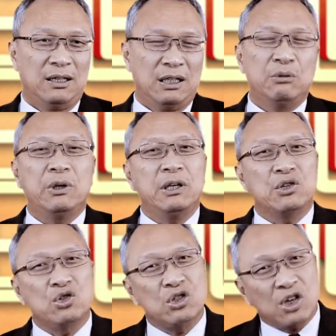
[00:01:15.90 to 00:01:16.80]
因为
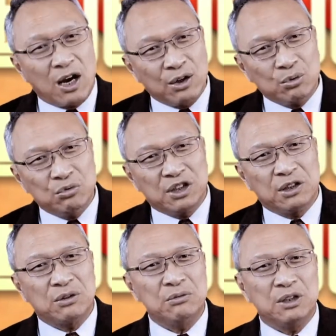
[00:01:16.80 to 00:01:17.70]
是仓库里
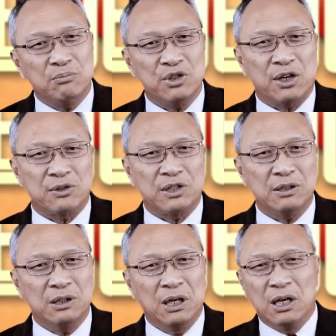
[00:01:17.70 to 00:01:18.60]
的工人不小
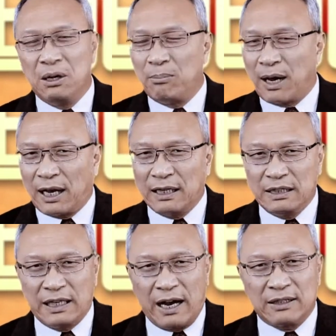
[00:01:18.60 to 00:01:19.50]
心，把
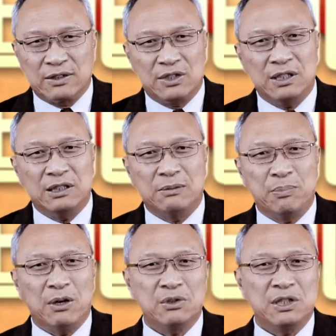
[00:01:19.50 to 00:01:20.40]
氧气的
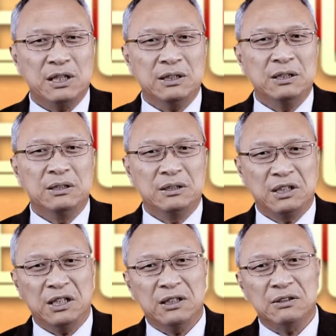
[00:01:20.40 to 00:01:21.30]
标签
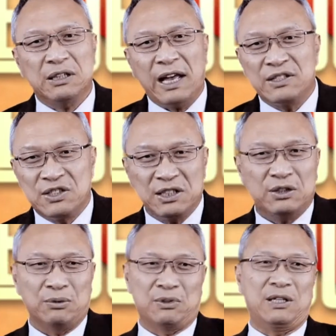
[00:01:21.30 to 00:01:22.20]
贴到氮气
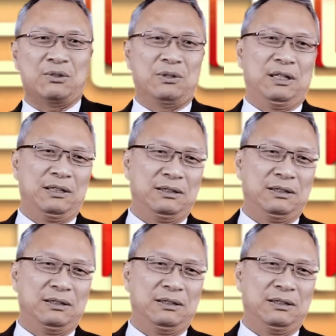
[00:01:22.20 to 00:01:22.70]
桶上去了。